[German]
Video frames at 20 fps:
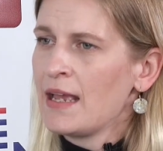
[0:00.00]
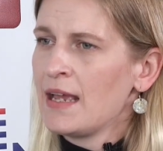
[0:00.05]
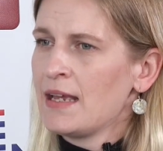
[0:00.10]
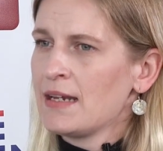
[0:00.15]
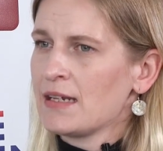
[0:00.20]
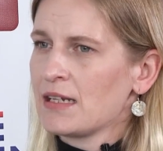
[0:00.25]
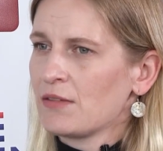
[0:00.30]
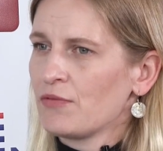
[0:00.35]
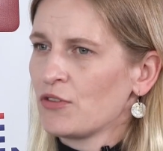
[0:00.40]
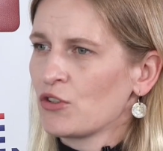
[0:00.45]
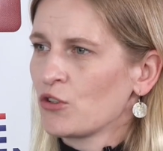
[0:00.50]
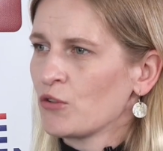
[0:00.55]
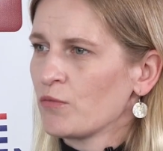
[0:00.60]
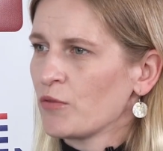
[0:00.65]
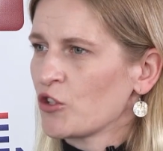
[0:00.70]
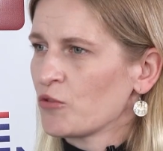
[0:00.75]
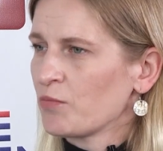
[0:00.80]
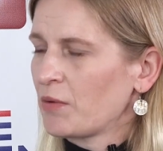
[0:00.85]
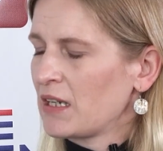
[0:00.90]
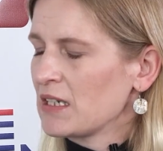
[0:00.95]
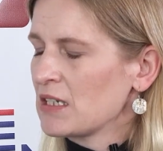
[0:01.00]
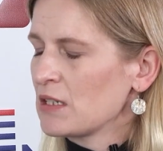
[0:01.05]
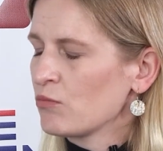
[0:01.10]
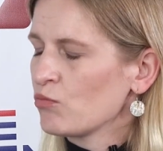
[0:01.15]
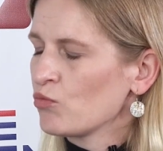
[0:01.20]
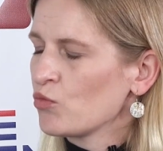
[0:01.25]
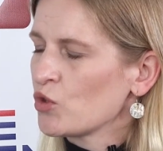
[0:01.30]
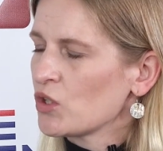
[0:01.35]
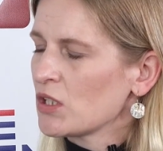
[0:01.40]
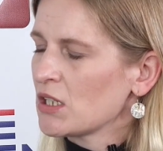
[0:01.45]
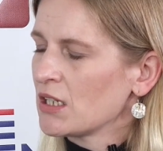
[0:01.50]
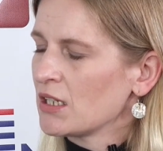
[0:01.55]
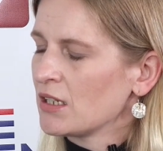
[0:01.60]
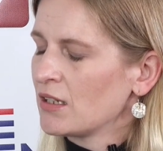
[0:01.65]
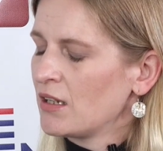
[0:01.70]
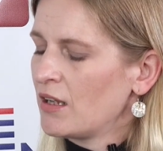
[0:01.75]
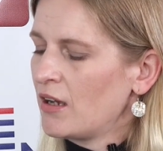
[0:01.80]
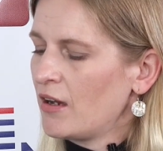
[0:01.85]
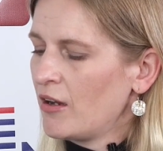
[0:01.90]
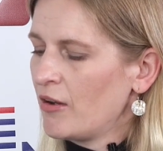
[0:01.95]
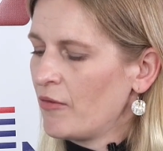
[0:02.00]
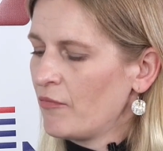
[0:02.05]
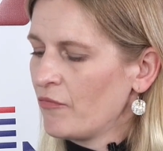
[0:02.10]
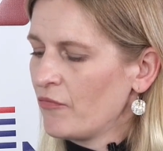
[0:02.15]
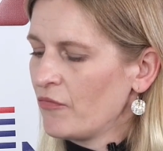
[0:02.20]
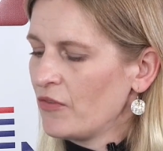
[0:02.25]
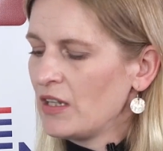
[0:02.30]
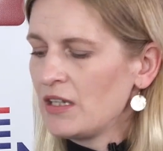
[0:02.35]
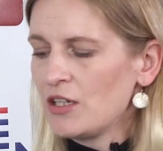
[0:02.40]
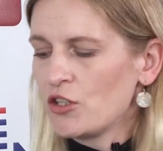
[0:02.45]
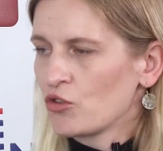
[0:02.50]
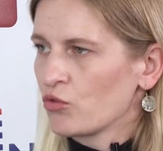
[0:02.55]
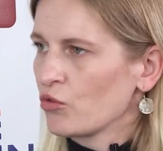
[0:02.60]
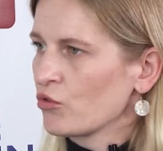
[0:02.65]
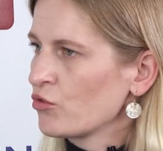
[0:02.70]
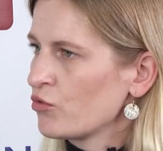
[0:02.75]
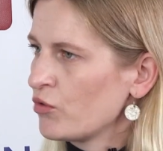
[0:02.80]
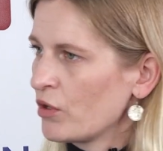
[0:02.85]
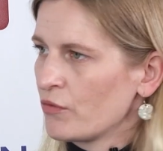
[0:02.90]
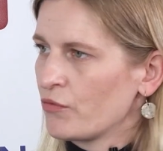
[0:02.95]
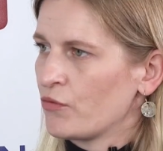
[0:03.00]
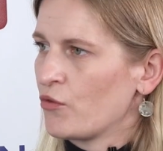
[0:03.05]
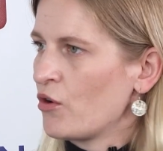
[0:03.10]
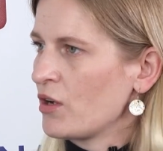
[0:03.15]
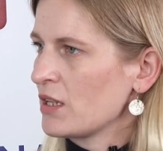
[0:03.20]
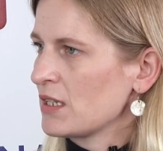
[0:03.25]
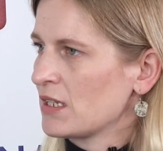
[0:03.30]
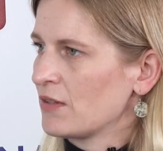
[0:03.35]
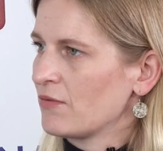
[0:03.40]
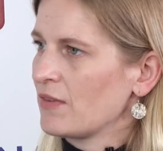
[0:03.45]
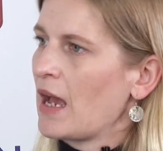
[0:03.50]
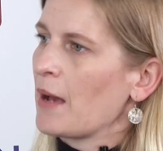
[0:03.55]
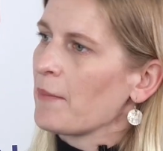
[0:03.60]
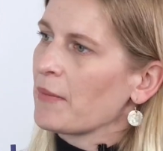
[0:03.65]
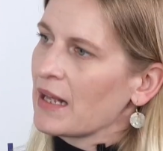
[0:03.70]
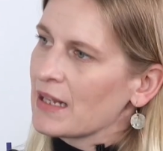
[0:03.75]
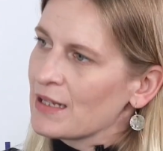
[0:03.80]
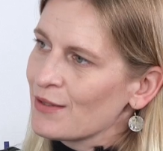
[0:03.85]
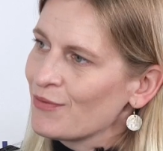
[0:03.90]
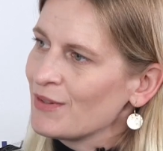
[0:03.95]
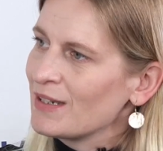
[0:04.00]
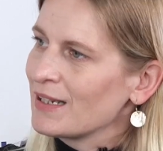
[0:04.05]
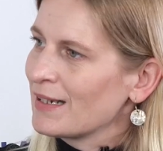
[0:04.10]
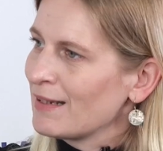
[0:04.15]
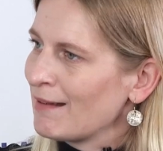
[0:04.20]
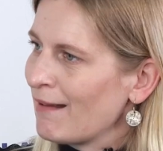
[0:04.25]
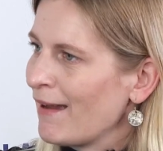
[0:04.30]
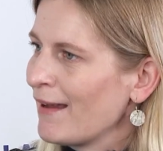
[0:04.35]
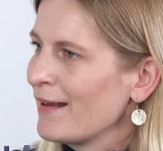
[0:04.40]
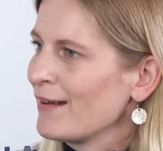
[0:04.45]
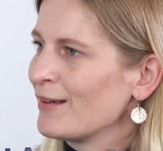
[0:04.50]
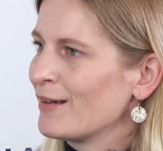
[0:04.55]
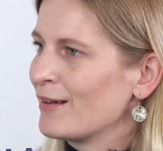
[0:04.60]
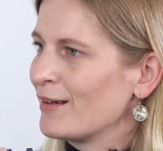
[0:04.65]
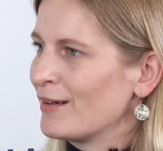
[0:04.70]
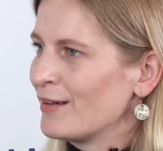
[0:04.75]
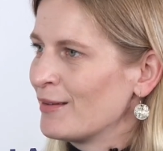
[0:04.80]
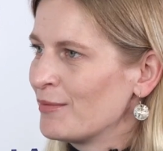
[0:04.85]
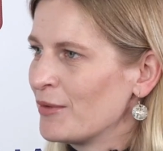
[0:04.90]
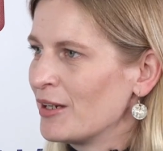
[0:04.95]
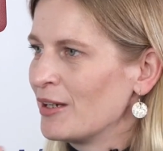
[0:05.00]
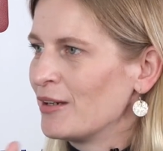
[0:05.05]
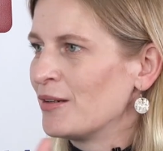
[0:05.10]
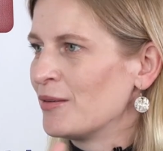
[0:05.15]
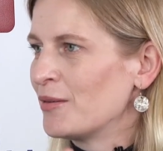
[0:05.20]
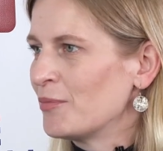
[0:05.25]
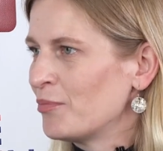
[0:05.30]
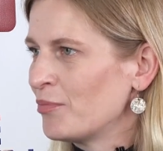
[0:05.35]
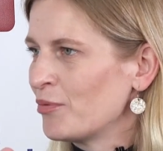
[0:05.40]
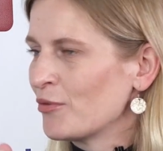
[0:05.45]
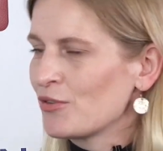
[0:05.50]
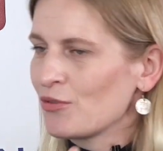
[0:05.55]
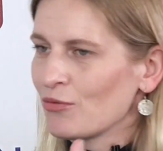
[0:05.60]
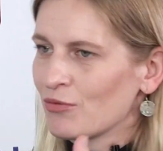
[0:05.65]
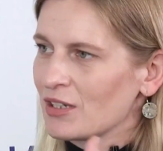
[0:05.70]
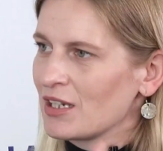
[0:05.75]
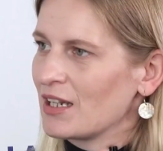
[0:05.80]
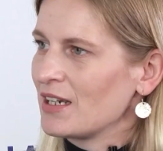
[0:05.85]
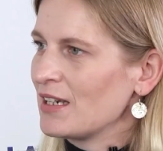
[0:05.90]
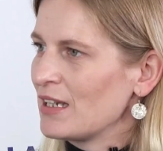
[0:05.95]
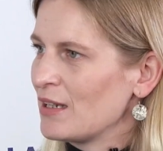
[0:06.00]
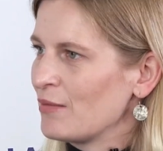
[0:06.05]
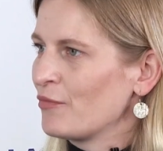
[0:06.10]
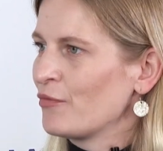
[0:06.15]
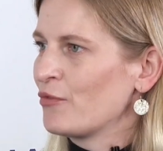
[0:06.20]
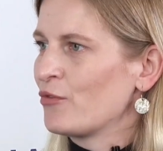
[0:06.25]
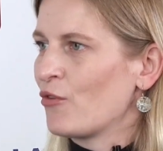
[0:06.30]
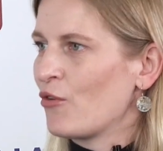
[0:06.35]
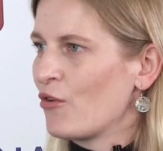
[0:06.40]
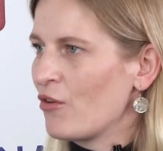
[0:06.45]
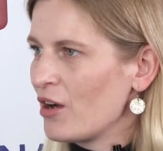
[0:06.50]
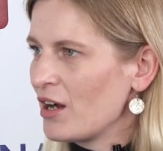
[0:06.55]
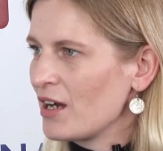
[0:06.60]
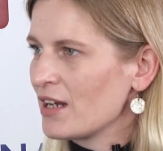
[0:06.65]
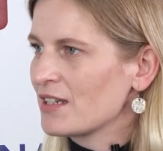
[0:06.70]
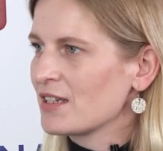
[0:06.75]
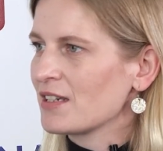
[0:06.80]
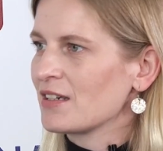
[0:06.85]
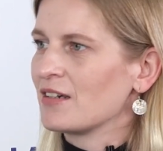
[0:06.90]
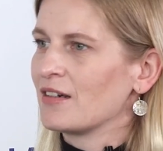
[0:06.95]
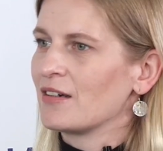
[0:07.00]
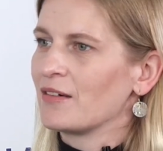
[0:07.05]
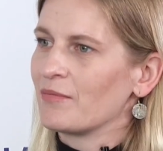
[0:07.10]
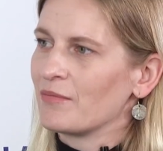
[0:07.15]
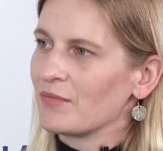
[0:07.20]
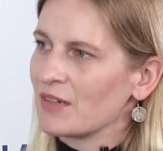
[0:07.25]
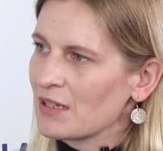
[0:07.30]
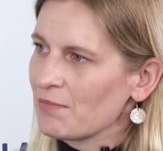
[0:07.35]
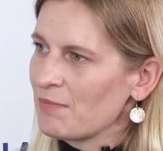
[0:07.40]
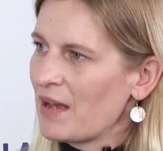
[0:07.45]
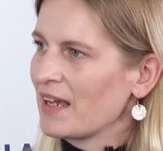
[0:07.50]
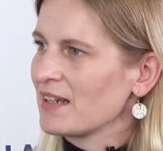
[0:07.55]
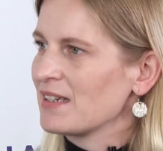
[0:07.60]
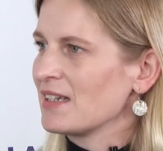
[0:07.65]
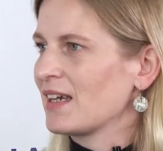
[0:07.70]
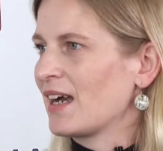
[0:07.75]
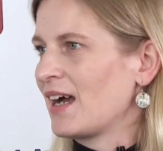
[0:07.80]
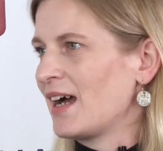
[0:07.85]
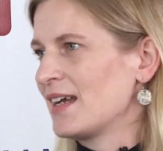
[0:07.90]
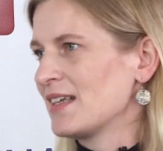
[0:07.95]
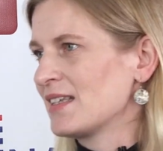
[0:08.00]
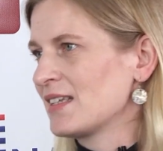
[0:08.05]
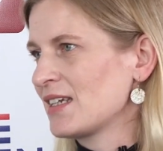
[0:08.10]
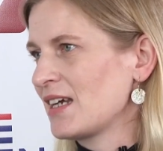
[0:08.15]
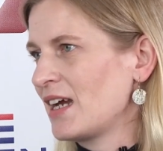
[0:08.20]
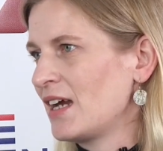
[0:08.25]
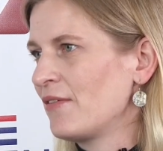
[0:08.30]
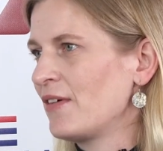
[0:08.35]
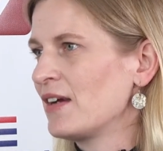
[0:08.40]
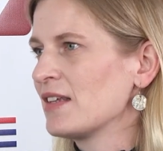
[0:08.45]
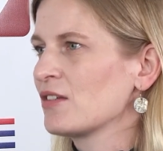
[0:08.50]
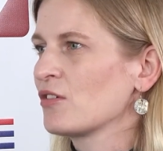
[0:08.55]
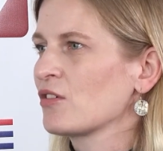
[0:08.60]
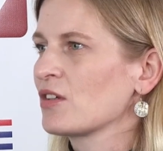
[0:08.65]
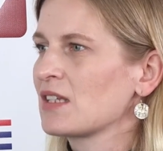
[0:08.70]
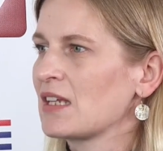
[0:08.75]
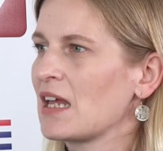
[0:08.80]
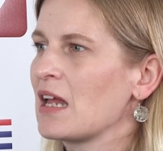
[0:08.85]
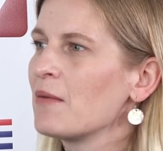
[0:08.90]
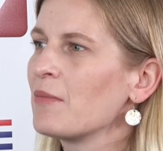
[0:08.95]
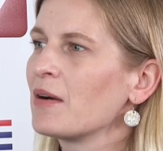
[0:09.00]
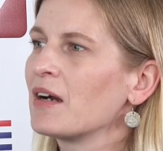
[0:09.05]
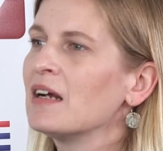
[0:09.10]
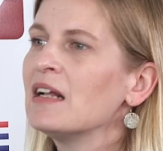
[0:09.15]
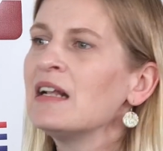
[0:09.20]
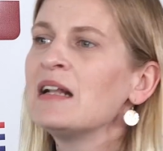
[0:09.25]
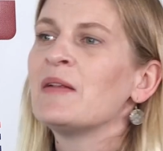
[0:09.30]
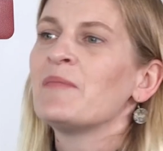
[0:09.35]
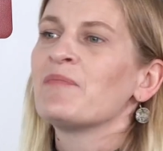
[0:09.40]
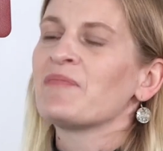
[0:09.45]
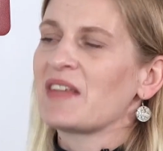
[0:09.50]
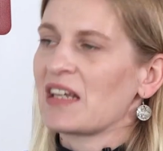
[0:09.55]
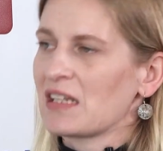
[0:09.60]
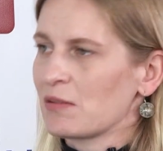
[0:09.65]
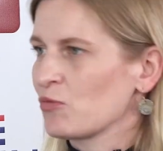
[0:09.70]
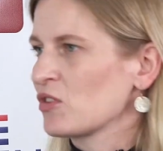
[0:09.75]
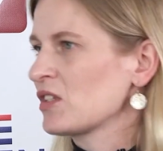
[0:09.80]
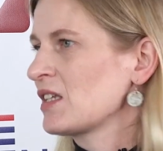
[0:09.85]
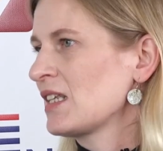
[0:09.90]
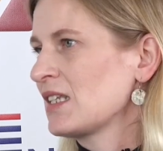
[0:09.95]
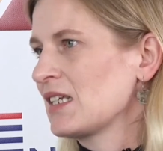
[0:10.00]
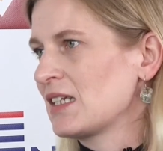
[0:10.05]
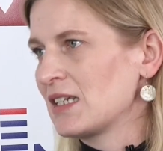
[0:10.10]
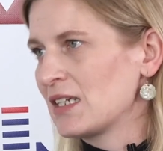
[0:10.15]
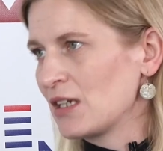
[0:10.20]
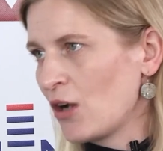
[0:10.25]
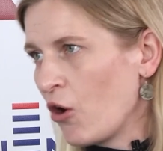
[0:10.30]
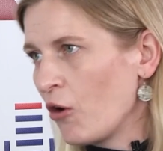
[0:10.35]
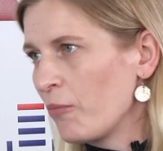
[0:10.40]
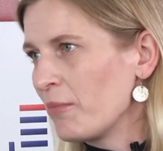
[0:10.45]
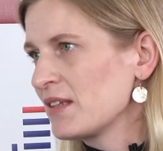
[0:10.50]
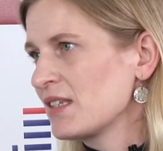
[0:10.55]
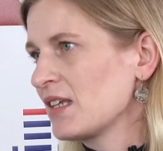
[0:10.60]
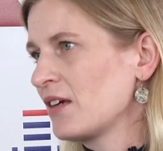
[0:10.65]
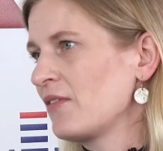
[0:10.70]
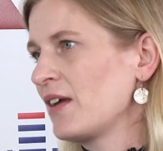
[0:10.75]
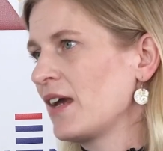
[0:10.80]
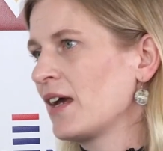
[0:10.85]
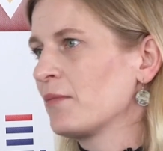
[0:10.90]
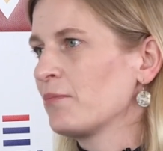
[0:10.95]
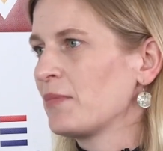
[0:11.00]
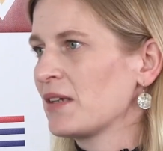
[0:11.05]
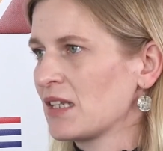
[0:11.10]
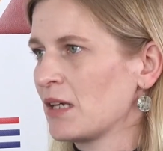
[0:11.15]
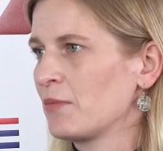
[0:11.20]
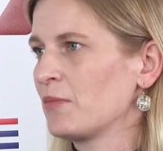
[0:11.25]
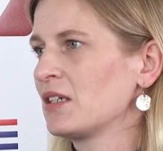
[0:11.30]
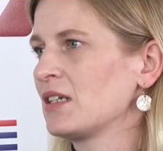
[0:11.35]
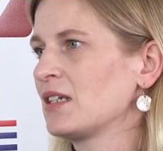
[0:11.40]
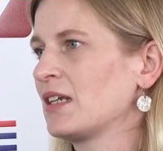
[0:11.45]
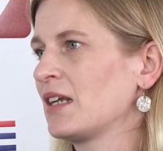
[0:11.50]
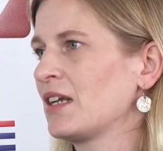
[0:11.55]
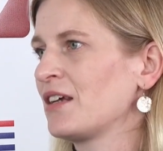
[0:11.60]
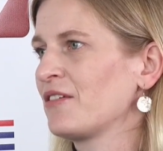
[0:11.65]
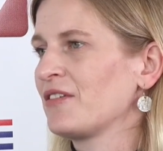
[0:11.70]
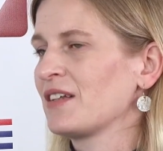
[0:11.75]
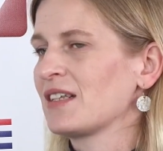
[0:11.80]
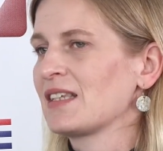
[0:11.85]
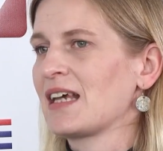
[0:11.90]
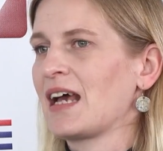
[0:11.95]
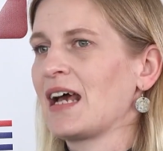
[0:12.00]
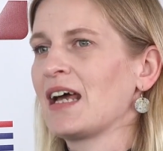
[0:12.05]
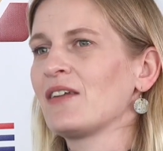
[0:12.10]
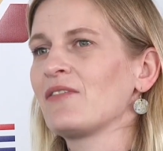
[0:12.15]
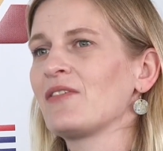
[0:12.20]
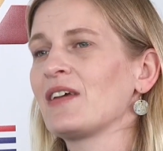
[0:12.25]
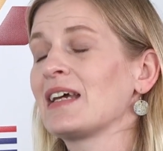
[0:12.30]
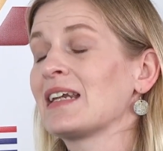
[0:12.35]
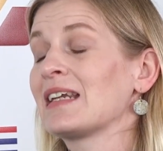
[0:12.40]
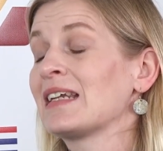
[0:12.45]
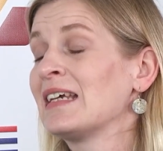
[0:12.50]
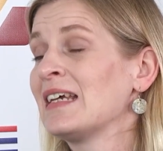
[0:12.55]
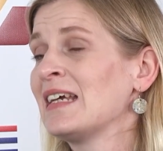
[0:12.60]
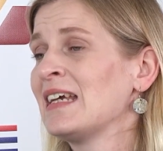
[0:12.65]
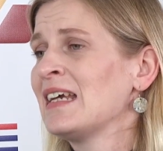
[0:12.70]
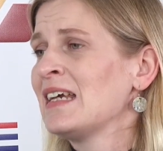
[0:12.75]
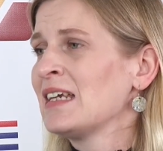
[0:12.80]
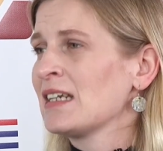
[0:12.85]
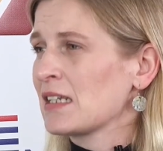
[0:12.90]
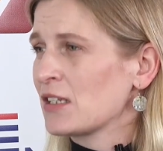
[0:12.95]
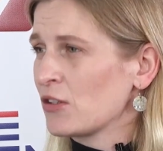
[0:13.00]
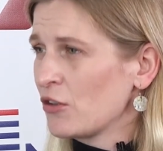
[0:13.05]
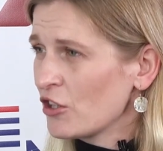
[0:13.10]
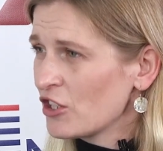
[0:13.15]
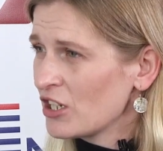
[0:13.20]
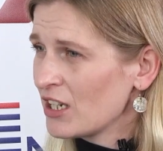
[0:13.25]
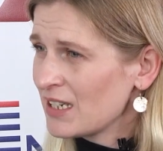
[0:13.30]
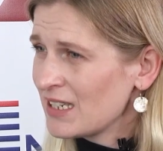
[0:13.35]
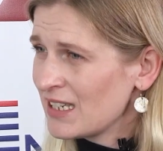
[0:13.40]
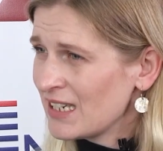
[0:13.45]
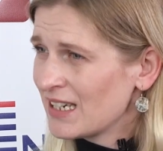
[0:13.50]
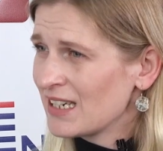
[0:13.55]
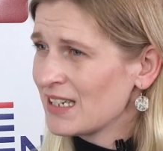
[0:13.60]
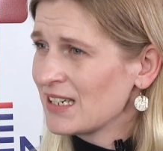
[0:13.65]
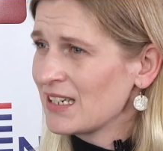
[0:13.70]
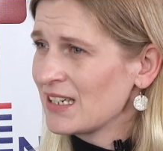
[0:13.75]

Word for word: dass wir darüber sprechen müssen, ähm, wie die Strukturen vor Ort sind. Wir haben ganz viele kleine äh, Busunternehmen vor Ort. Ähm, das machen die Kreise teilweise noch selber. Das muss tatsächlich auch besser werden, besser miteinander verzahnt werden. Das Deutschland-Ticket